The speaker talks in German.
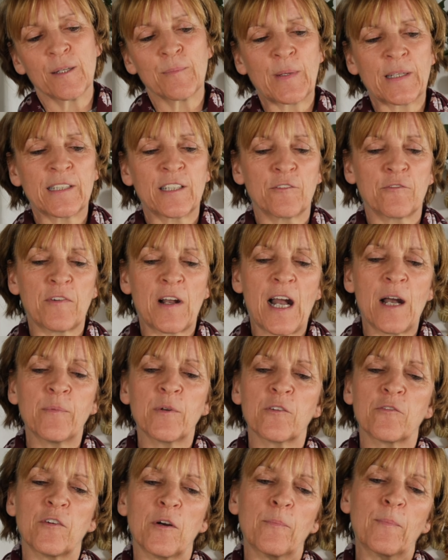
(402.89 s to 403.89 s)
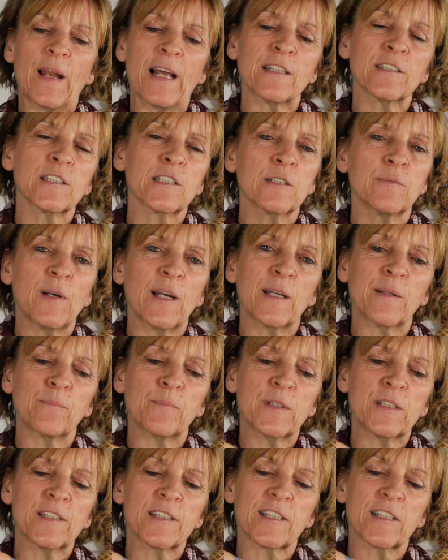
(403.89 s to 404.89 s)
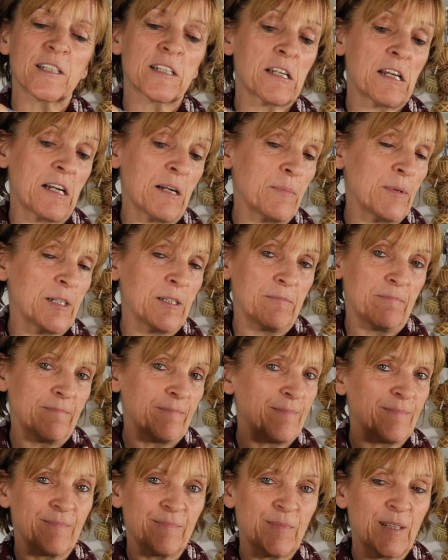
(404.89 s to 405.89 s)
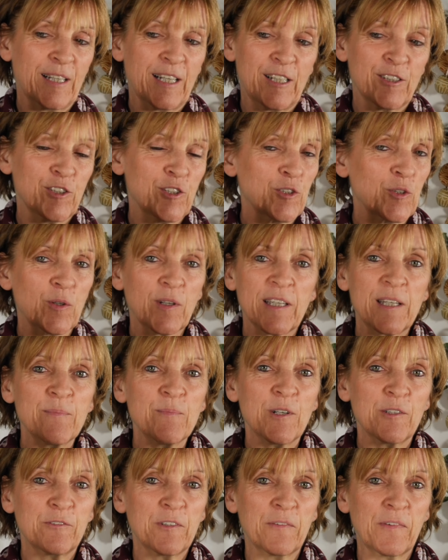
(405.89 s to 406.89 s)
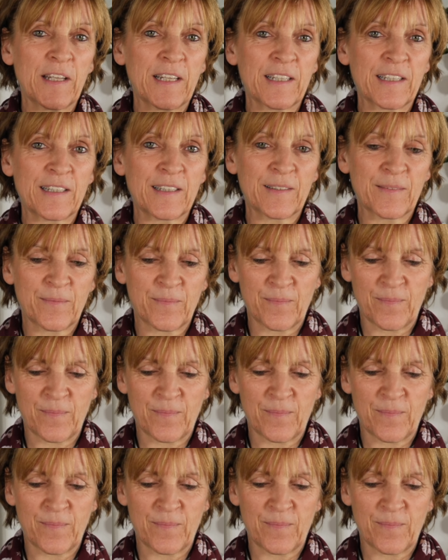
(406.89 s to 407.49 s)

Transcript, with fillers: Ich meine, die Farbe verblasst zwar ein bisschen, aber man kann sie noch immer verwenden.